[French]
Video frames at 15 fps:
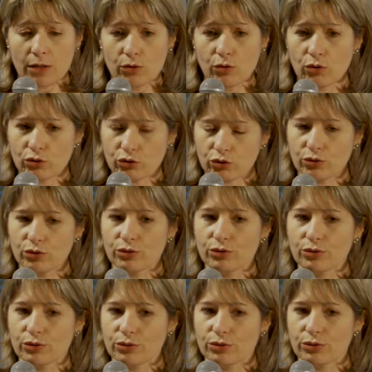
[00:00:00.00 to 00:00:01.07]
Donc,
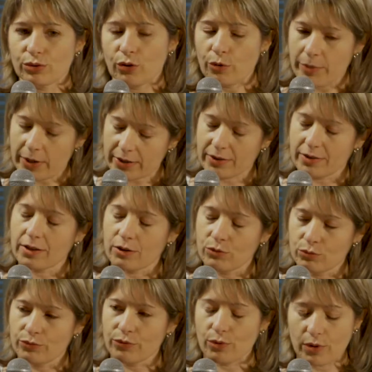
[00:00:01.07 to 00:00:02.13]
je remercie à
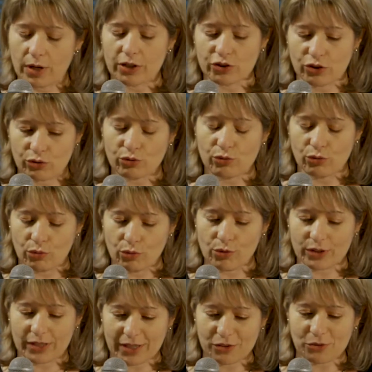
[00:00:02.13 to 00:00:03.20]
nouveau l'Agence de
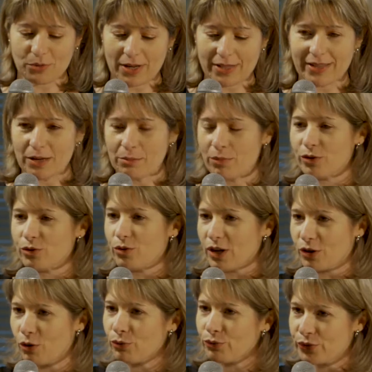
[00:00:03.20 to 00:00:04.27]
l'eau très solennellement de la
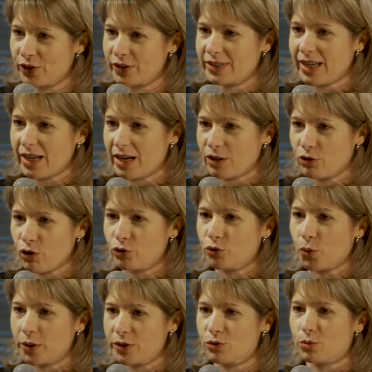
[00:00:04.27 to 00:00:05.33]
confiance qu'elle accorde
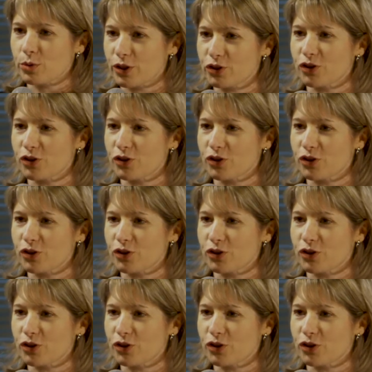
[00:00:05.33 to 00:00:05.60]
au réseau des